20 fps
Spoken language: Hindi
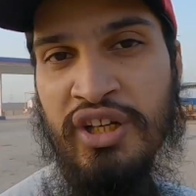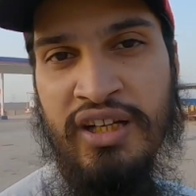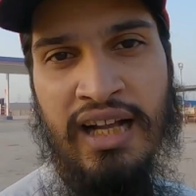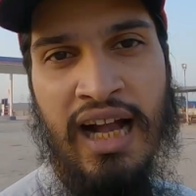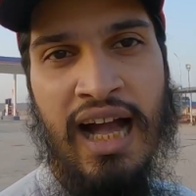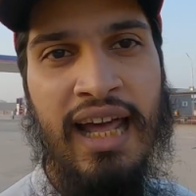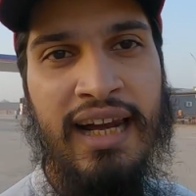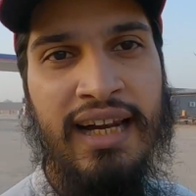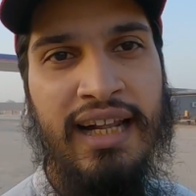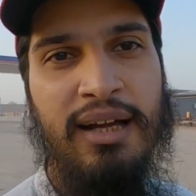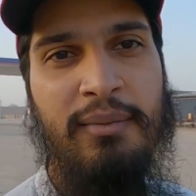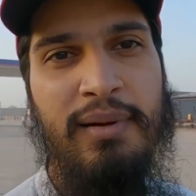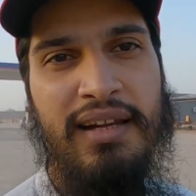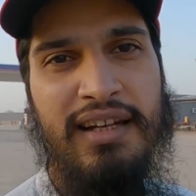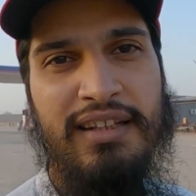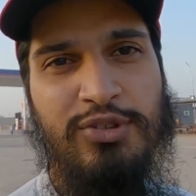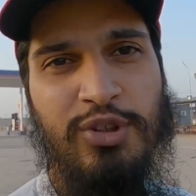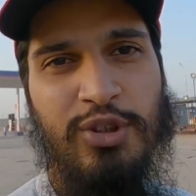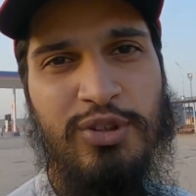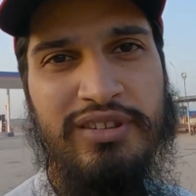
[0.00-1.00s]
शिकार का
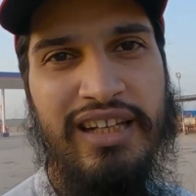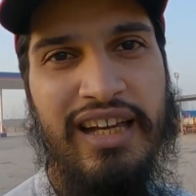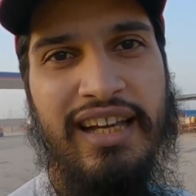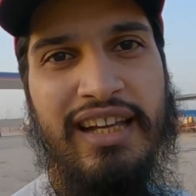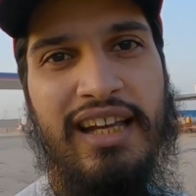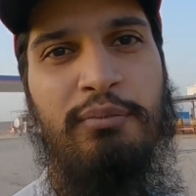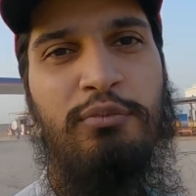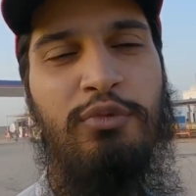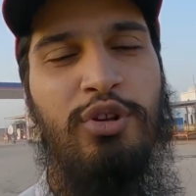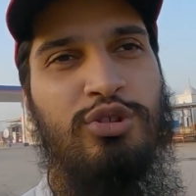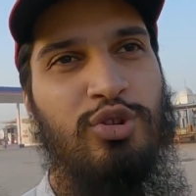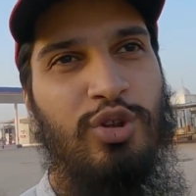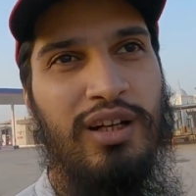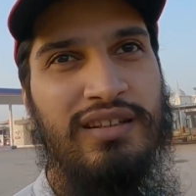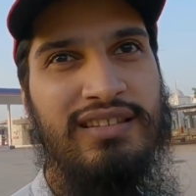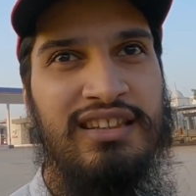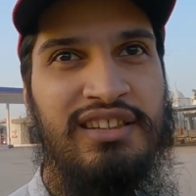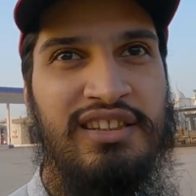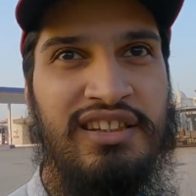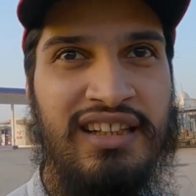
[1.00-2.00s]
मैंने सोचा है कि हम लोग थोड़ा
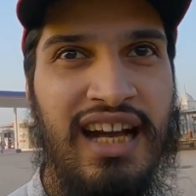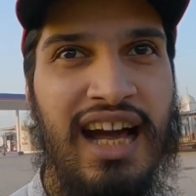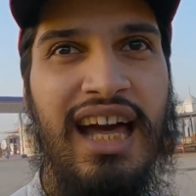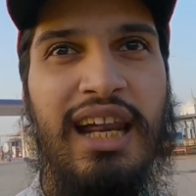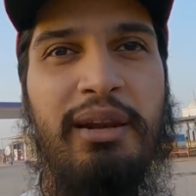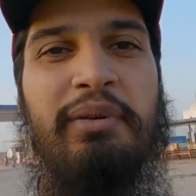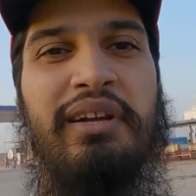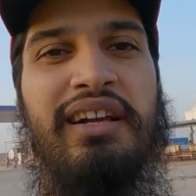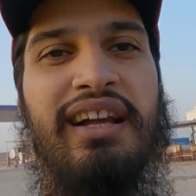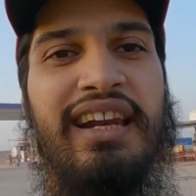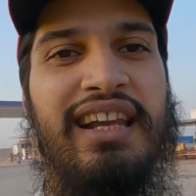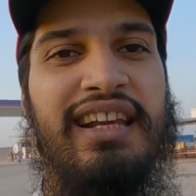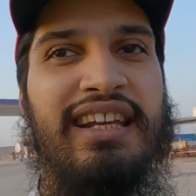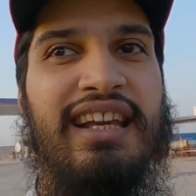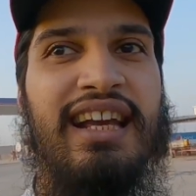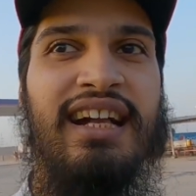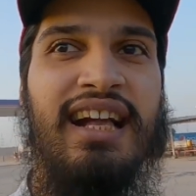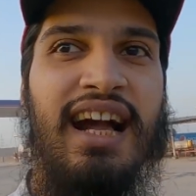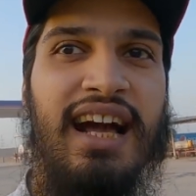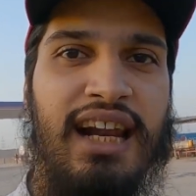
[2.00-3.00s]
सा शिकार भी
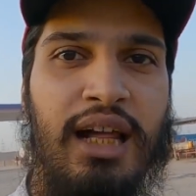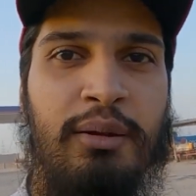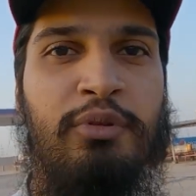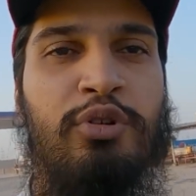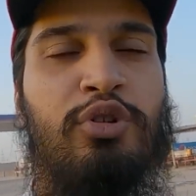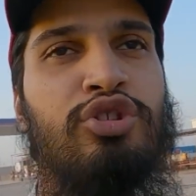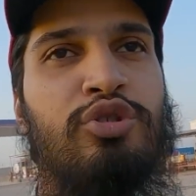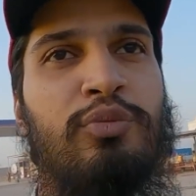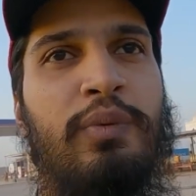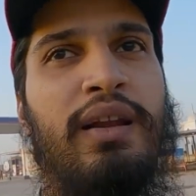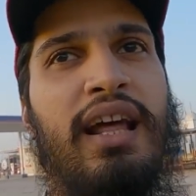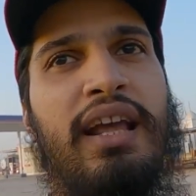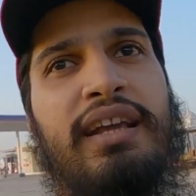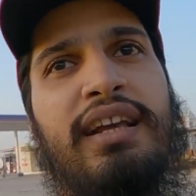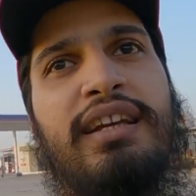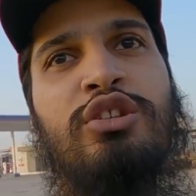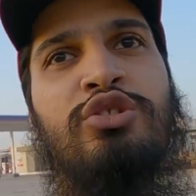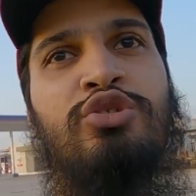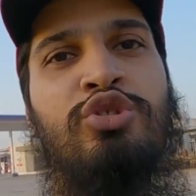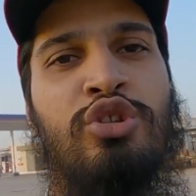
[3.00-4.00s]
करेंगे खाना भी खुद
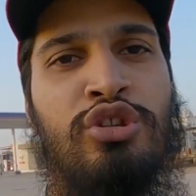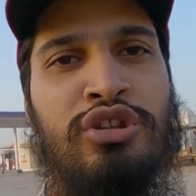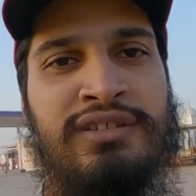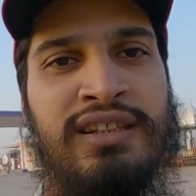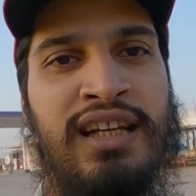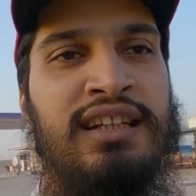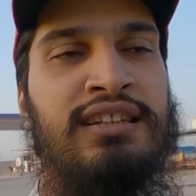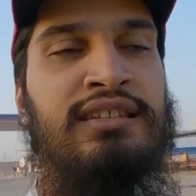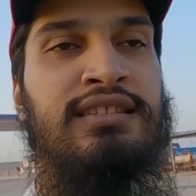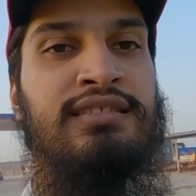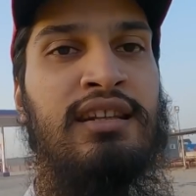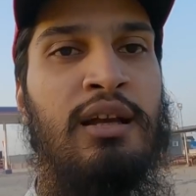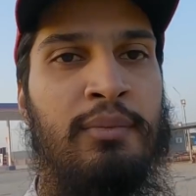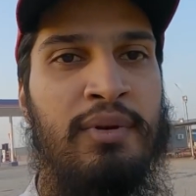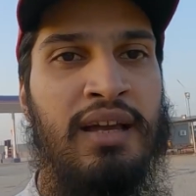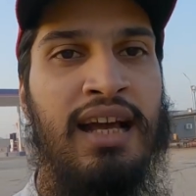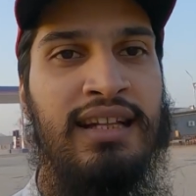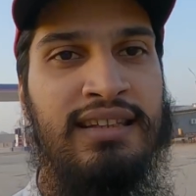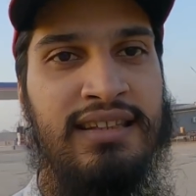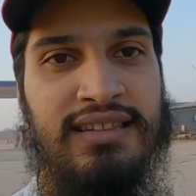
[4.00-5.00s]
बनाएंगे तो जो जो चैलेंजेस
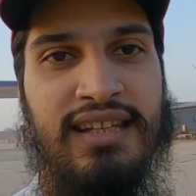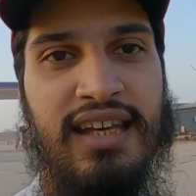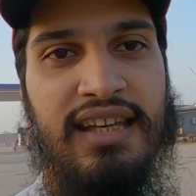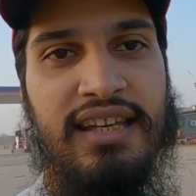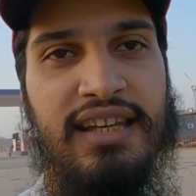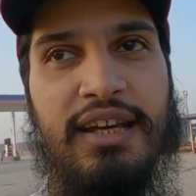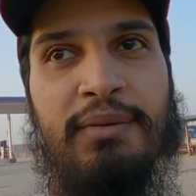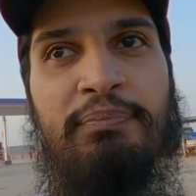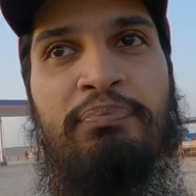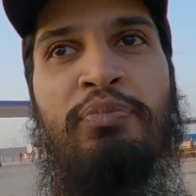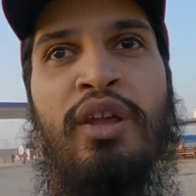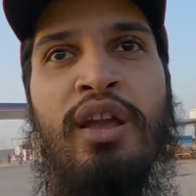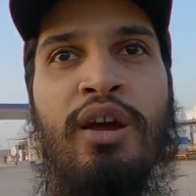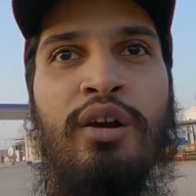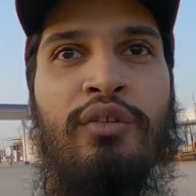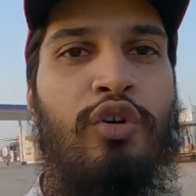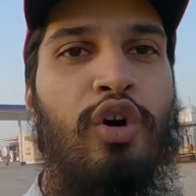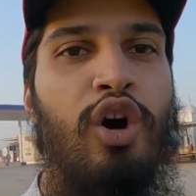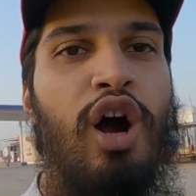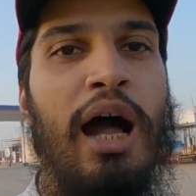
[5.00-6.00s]
हमें आते जाएंगे
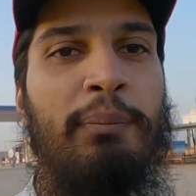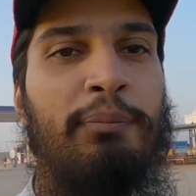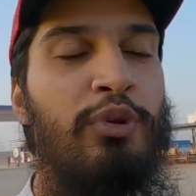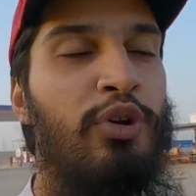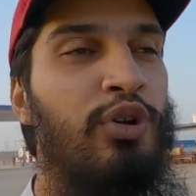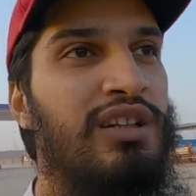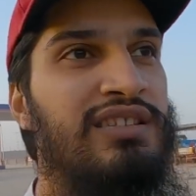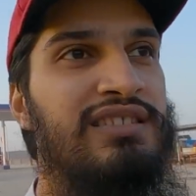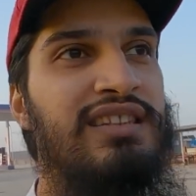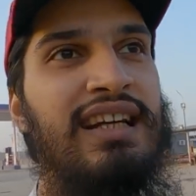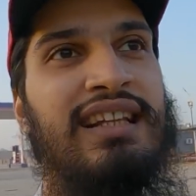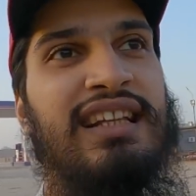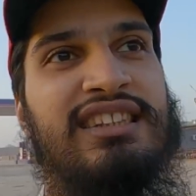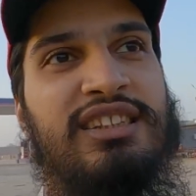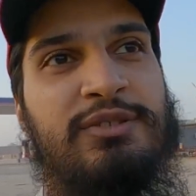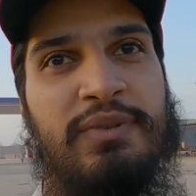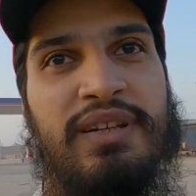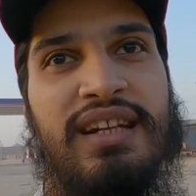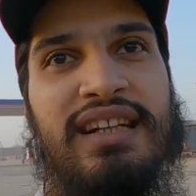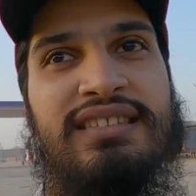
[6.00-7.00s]
वो आप लोग के साथ
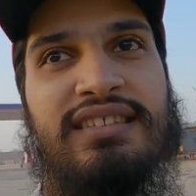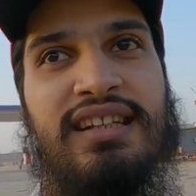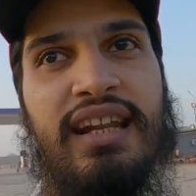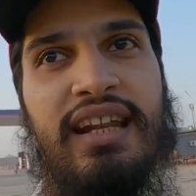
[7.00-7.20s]
एक्सपीरियंस